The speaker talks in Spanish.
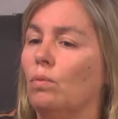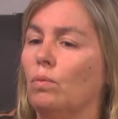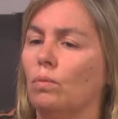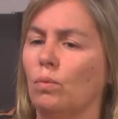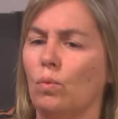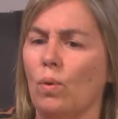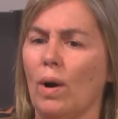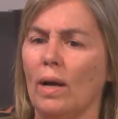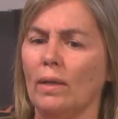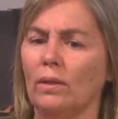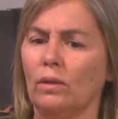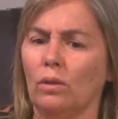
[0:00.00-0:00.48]

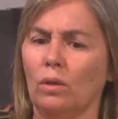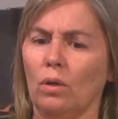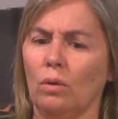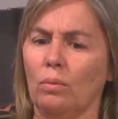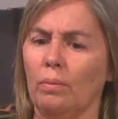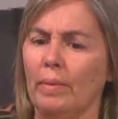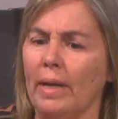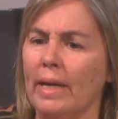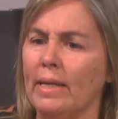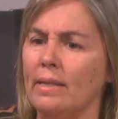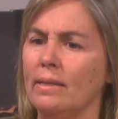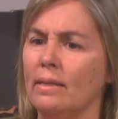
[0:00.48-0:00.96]
cuatro
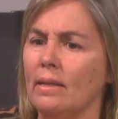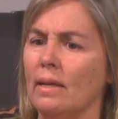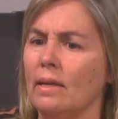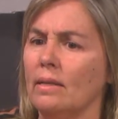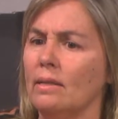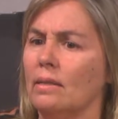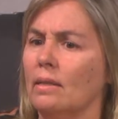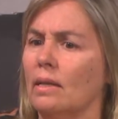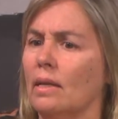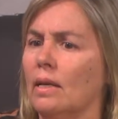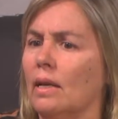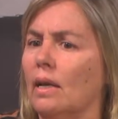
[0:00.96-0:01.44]

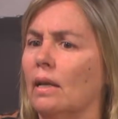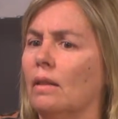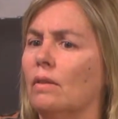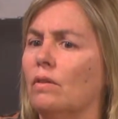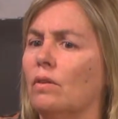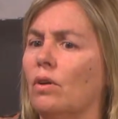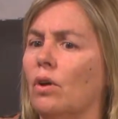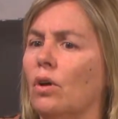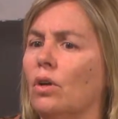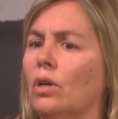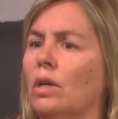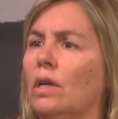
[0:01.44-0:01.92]
meses de
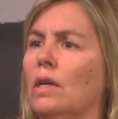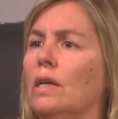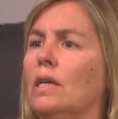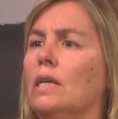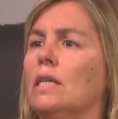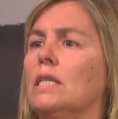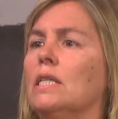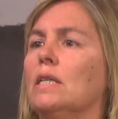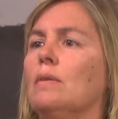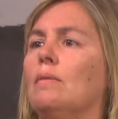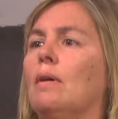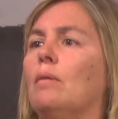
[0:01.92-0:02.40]
gestión
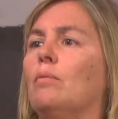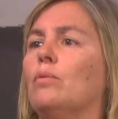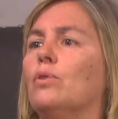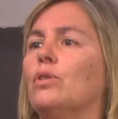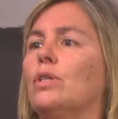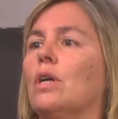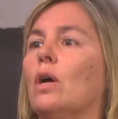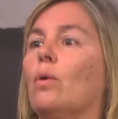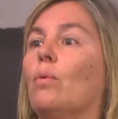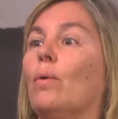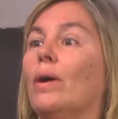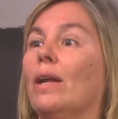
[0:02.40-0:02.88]

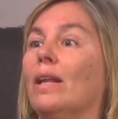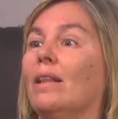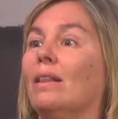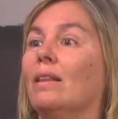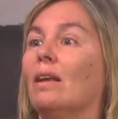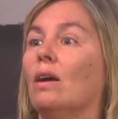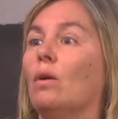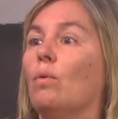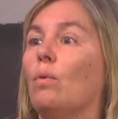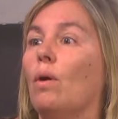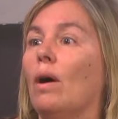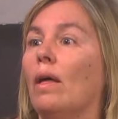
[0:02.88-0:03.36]
llevamos ya
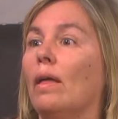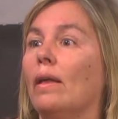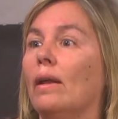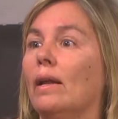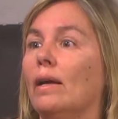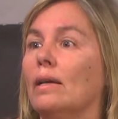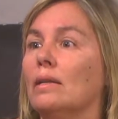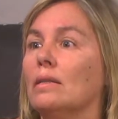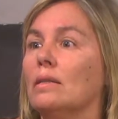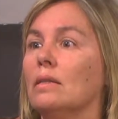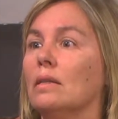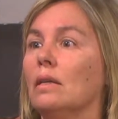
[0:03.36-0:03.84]
40
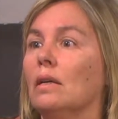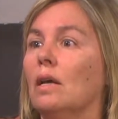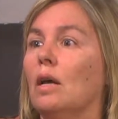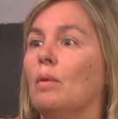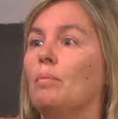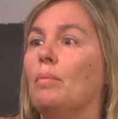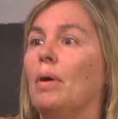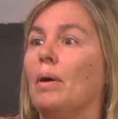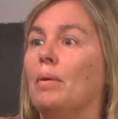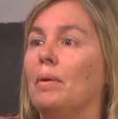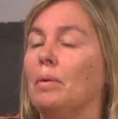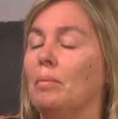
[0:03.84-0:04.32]
cuadras
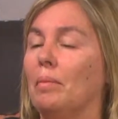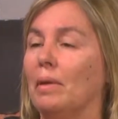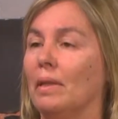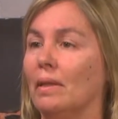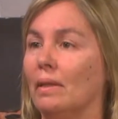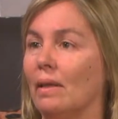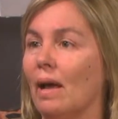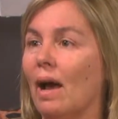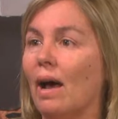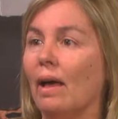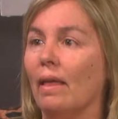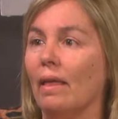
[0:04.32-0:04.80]

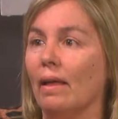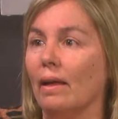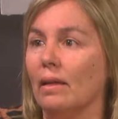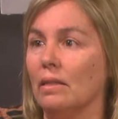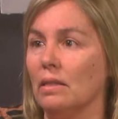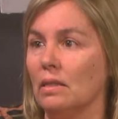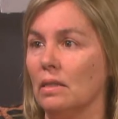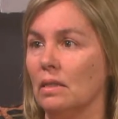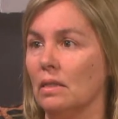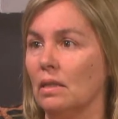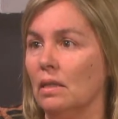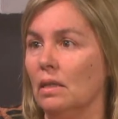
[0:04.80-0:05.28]

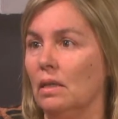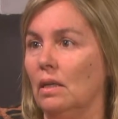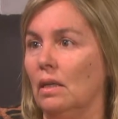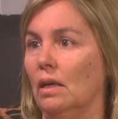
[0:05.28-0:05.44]
pavimentadas.